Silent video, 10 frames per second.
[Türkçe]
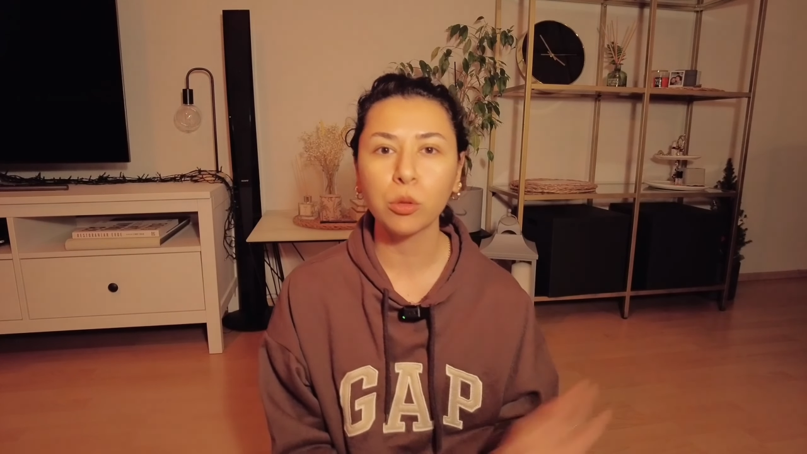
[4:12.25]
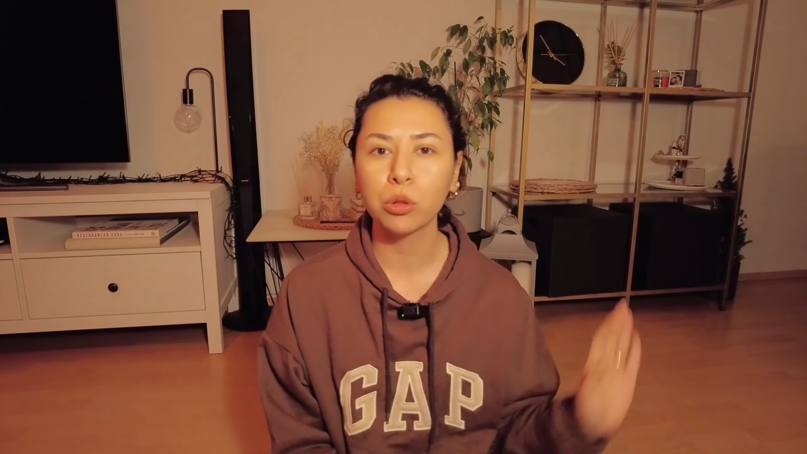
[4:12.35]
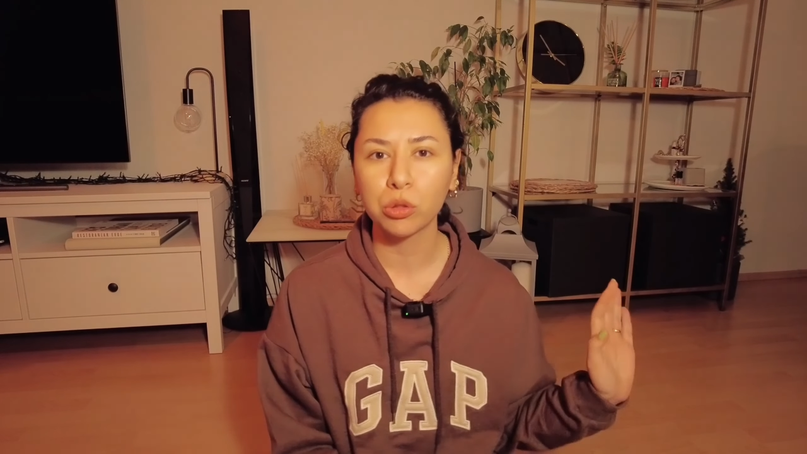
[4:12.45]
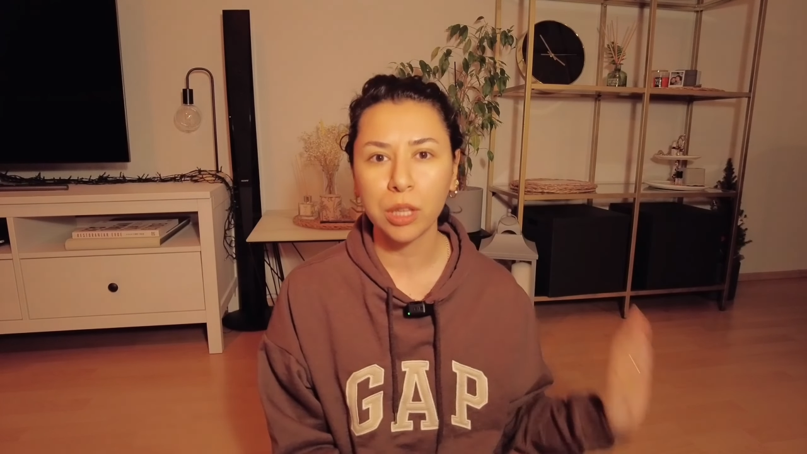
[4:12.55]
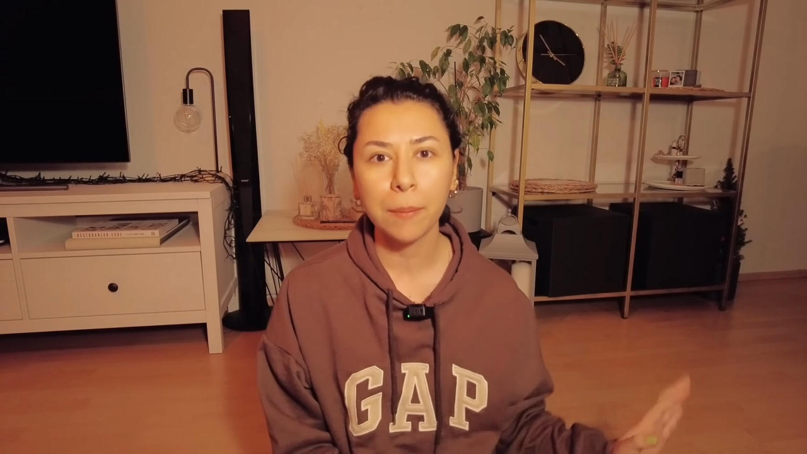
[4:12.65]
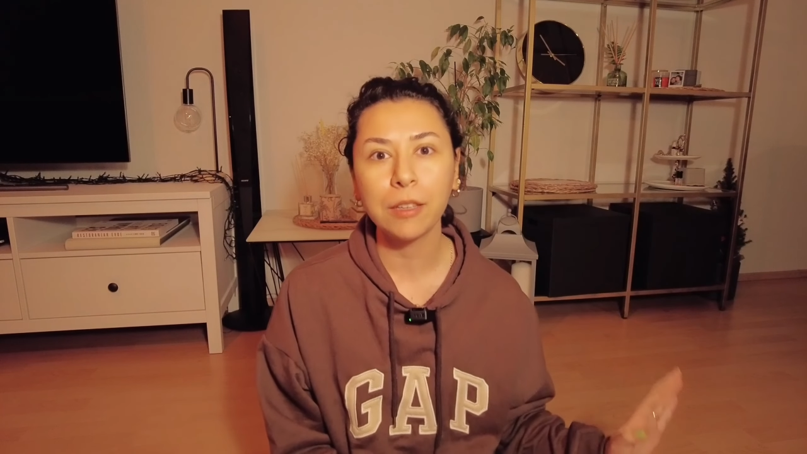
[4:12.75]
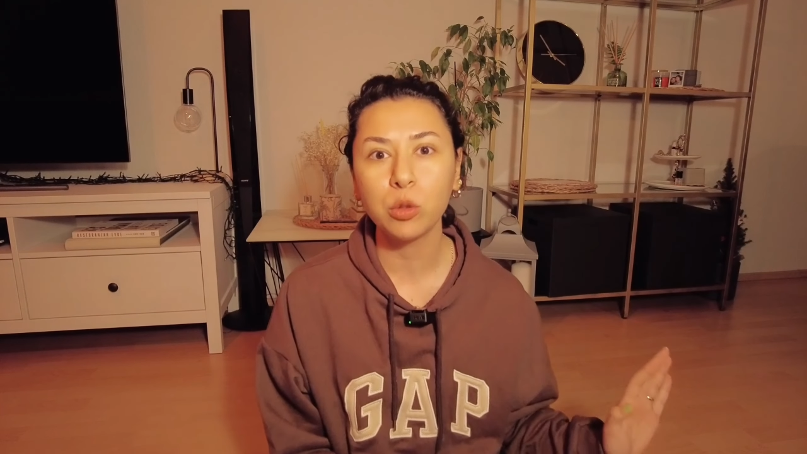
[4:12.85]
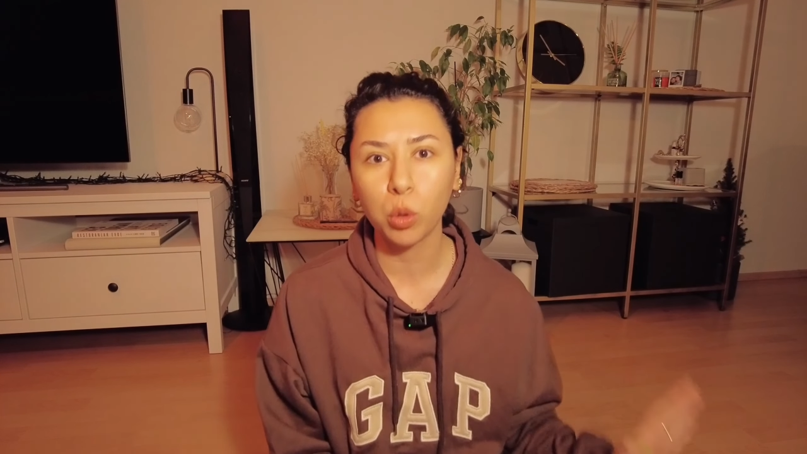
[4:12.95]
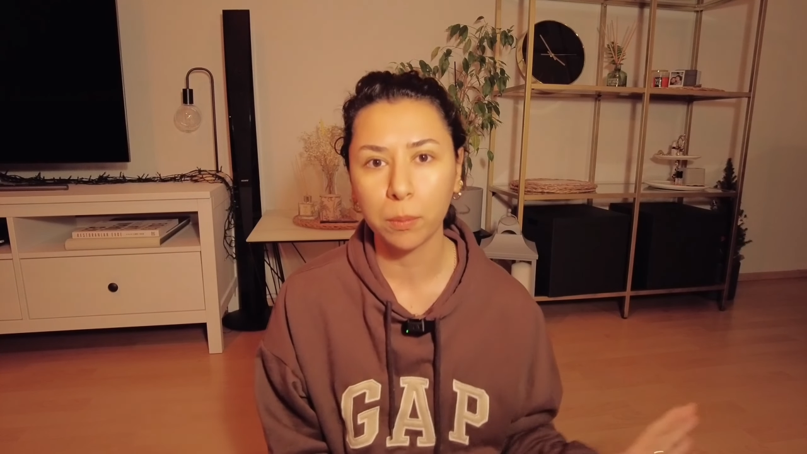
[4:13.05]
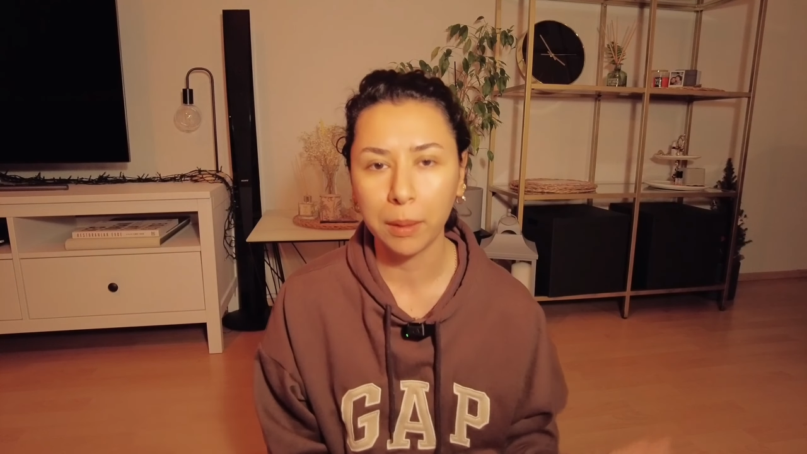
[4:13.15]
Botokstan ben
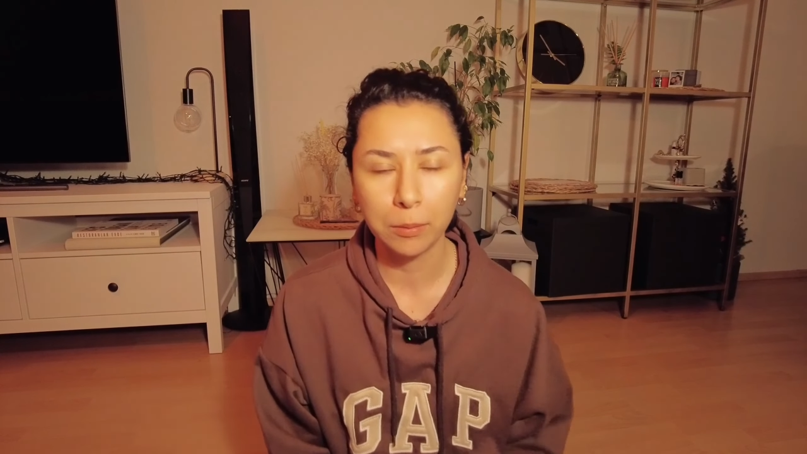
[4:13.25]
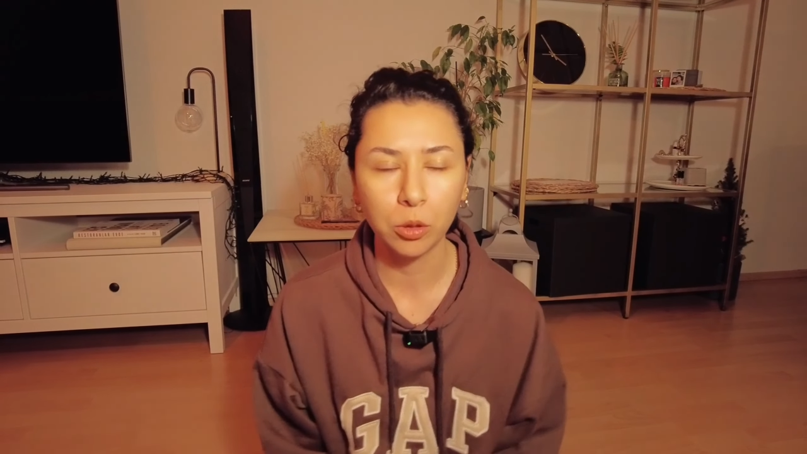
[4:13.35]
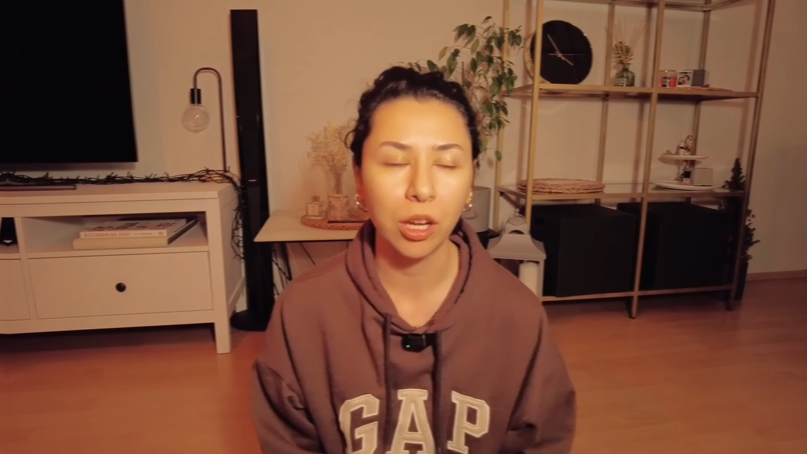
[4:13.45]
çok memnun